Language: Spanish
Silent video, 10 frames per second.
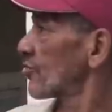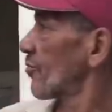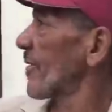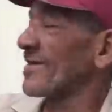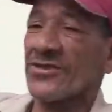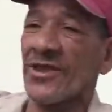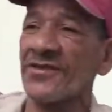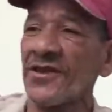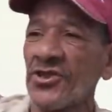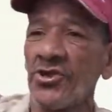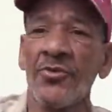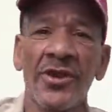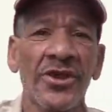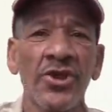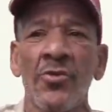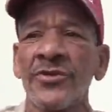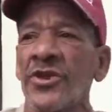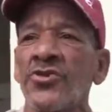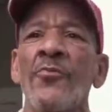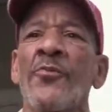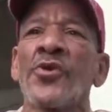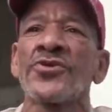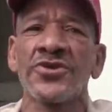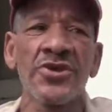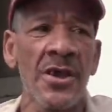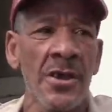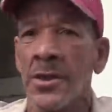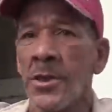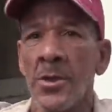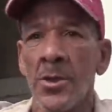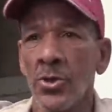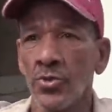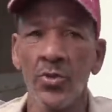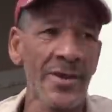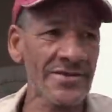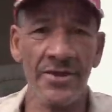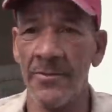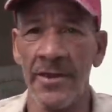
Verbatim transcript: tú pasaste hace ratico por aquí y no viste ni un policía, nunca se